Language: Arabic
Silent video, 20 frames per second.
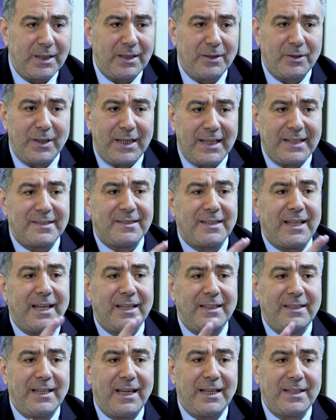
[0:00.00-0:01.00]

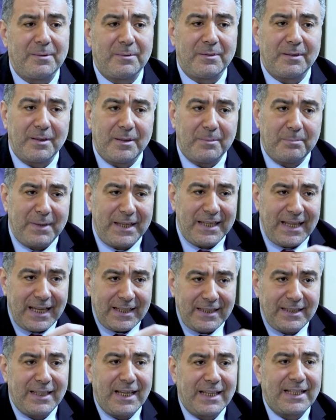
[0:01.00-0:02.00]
والاحصائيات جميل.
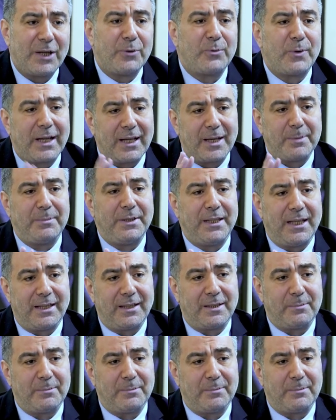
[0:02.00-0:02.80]
بيانيا او رقميا